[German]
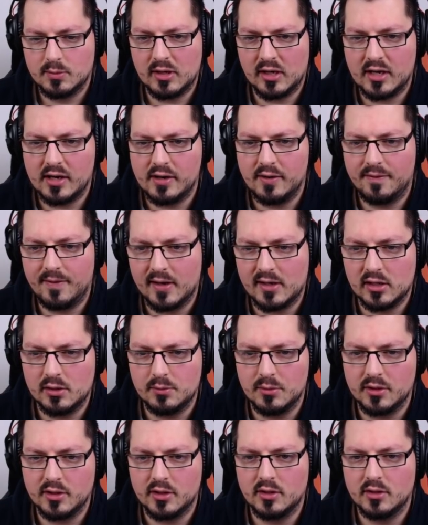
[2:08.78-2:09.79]
gar keine Fackeln
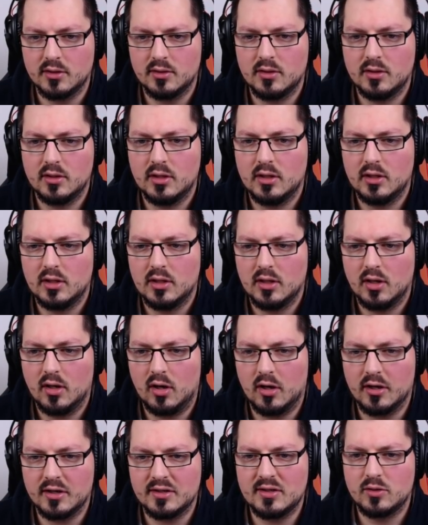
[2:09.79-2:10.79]
mit, ne?
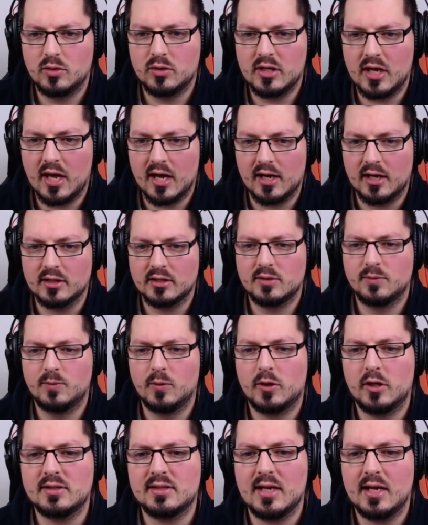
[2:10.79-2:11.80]
Oh, das ist natürlich ärgerlich. Es wird
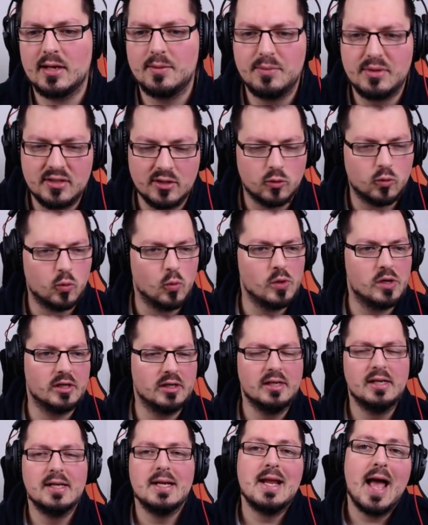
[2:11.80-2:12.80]
jetzt gleich ein bisschen
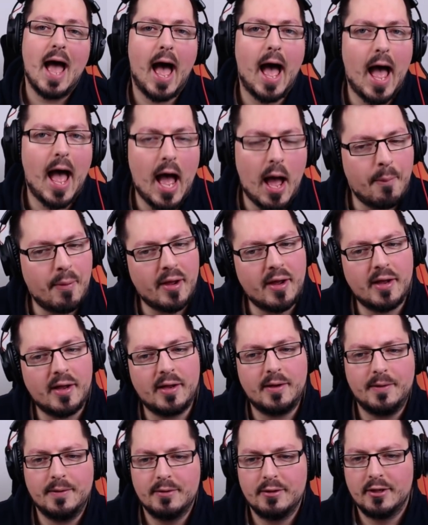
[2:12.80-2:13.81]
dunkel.
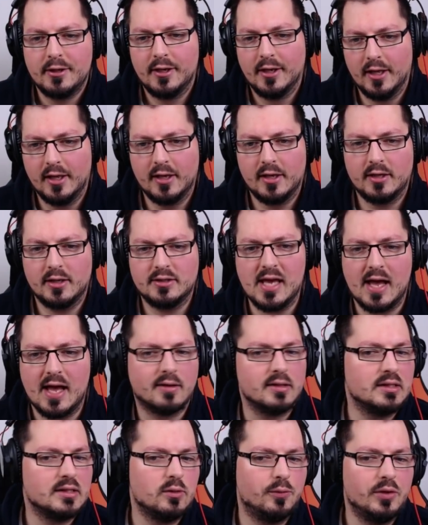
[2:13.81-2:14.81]
Aber, äh, ja,
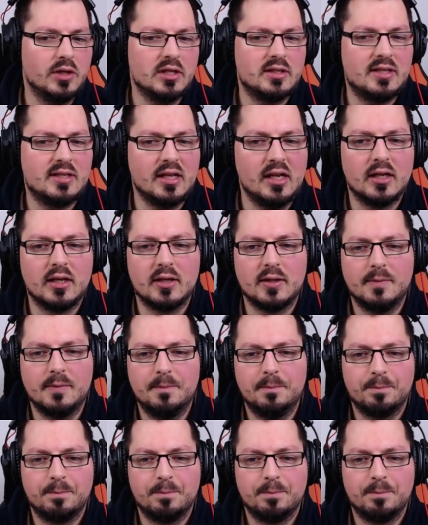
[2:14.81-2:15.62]
so viele Dinge,